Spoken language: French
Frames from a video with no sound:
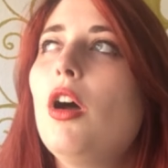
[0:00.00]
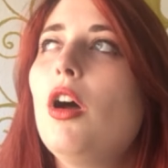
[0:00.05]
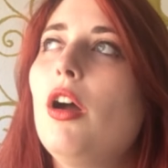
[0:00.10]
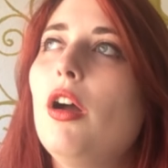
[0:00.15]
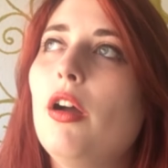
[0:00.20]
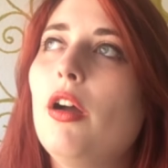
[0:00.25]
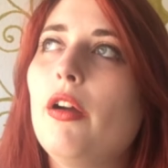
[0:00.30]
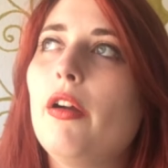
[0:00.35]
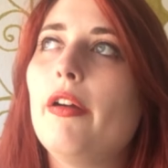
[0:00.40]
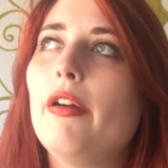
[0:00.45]

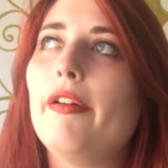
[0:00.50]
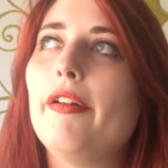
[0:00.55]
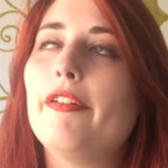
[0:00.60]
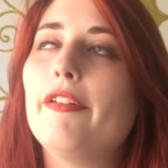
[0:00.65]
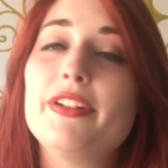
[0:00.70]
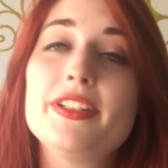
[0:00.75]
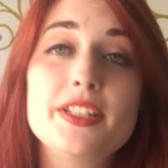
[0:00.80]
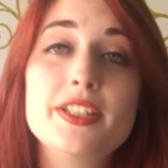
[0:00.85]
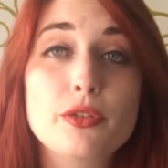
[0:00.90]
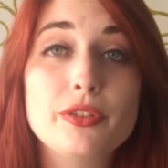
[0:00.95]
euh, on
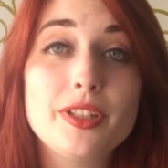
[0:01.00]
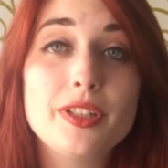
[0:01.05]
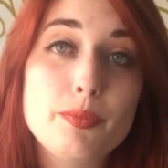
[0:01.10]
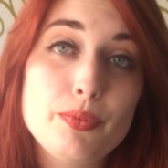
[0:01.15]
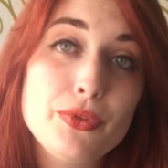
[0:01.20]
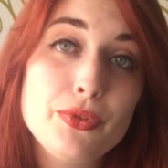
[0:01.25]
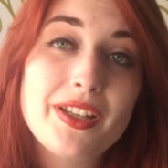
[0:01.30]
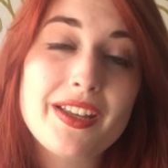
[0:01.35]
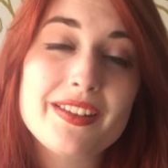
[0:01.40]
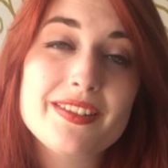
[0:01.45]
va dire qu'on n'est
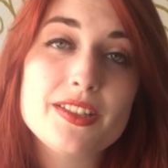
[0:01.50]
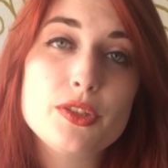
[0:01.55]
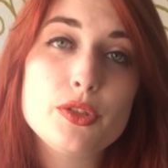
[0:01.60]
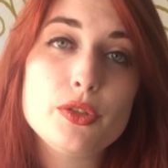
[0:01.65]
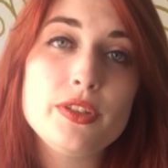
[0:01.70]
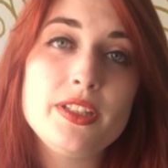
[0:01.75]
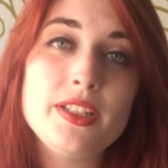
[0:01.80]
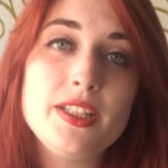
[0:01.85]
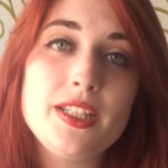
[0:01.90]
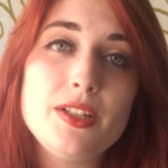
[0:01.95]
plus très
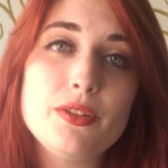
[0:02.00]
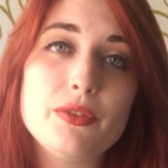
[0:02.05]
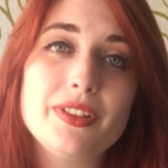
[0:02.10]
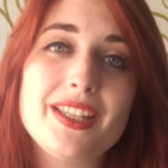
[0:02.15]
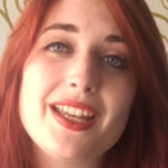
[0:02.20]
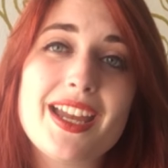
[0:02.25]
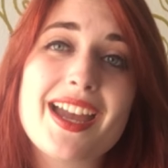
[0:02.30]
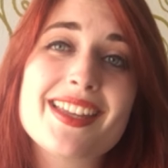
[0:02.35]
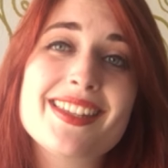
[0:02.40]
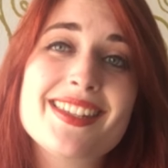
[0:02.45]
étonné, on
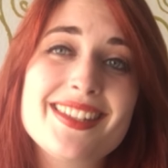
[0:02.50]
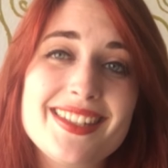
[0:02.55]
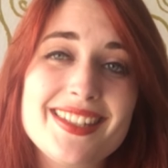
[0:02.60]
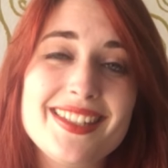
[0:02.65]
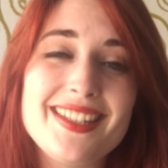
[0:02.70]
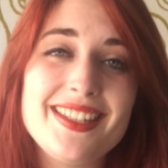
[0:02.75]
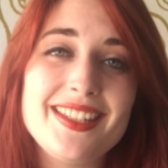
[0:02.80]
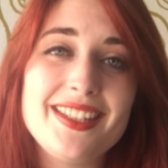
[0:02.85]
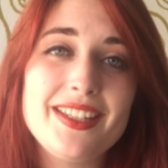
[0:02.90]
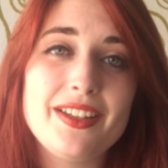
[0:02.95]
est
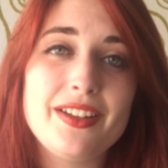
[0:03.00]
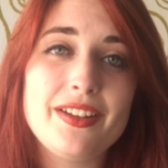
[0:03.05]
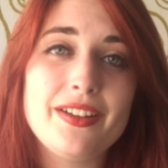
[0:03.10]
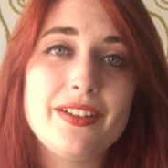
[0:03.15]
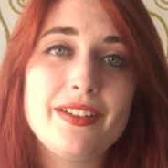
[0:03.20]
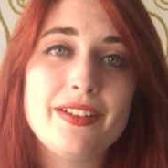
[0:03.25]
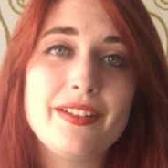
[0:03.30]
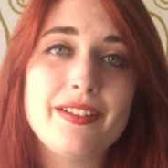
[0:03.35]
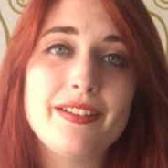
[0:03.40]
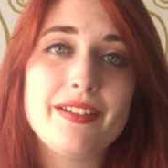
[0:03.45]
assez
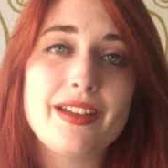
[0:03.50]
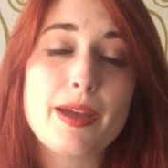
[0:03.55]
euh,